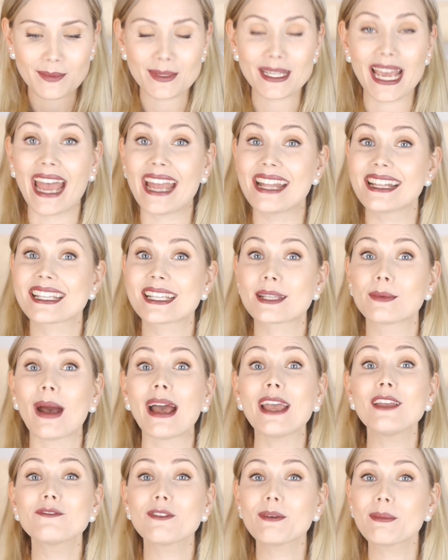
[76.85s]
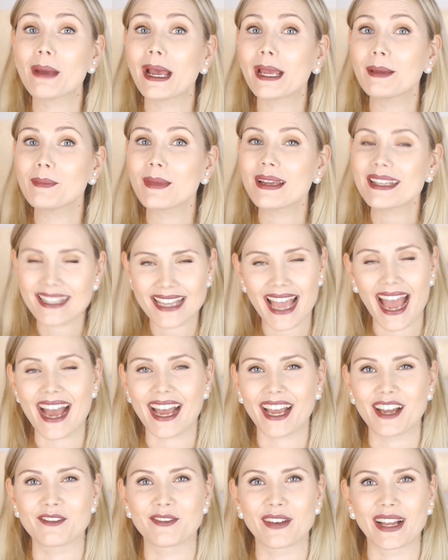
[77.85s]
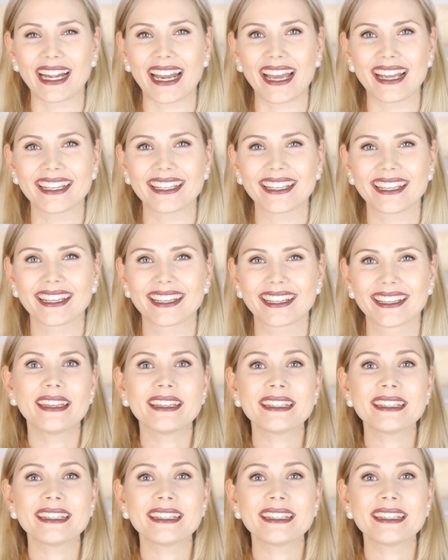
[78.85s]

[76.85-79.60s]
dem Teil 2 von meinem Mascara-Vergleich.